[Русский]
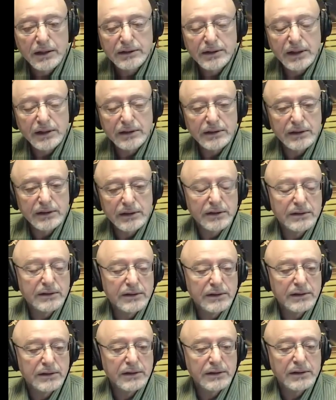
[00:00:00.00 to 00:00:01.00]
кстати,
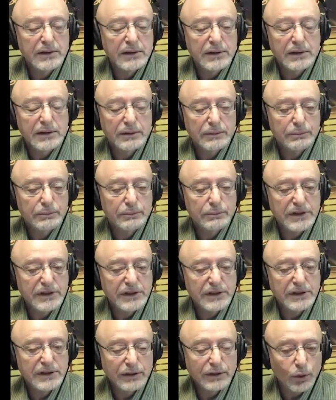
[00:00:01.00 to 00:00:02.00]
эти э,
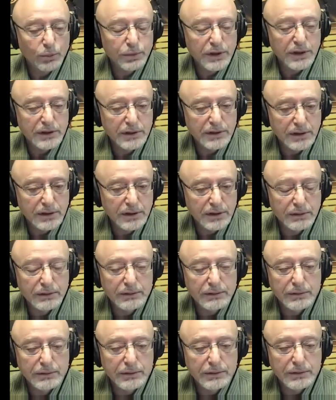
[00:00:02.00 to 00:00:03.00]
пятиконтропы, это
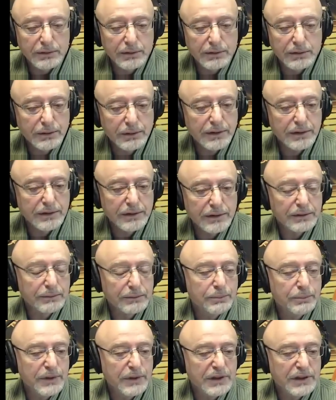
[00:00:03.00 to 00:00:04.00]
э, эти
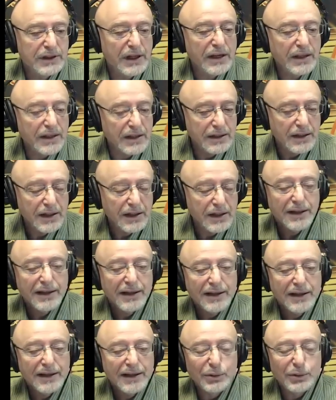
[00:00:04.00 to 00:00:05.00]
пятеки,
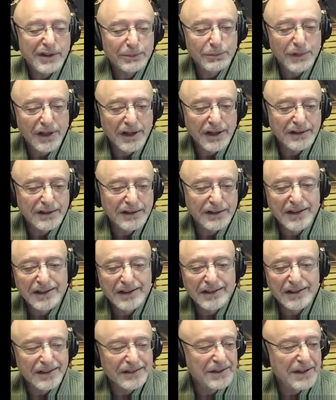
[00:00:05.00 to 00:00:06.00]
которых там находили,
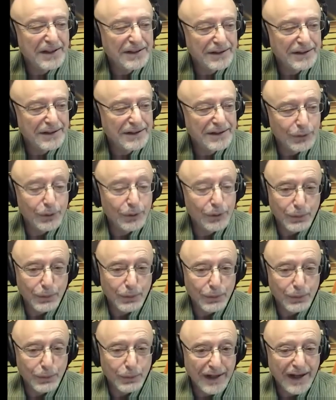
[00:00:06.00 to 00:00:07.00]
это остатки той
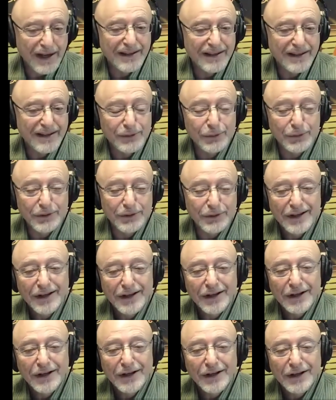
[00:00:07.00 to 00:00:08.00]
прошлой Кали-Юги,
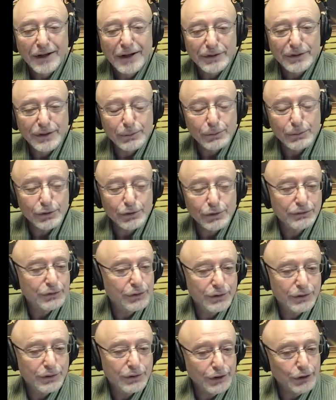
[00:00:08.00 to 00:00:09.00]
потому что
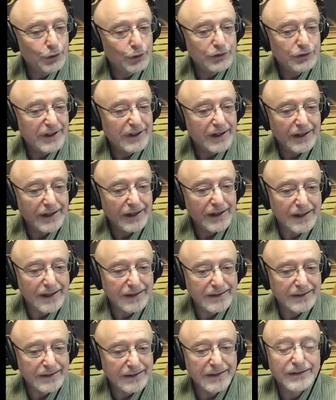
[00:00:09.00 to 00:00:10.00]
все-таки идет
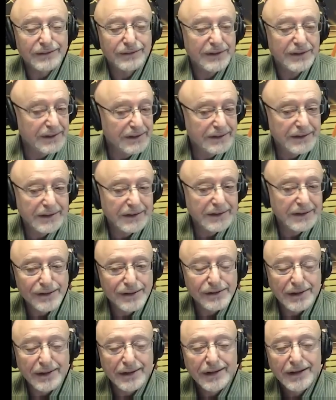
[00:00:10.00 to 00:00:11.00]
деградация, извините,
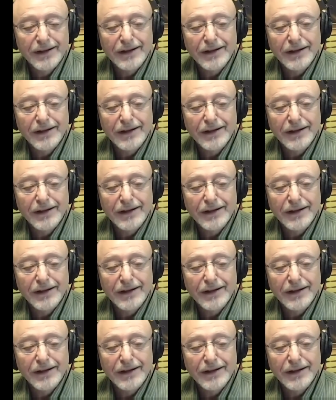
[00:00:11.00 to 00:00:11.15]
конечно,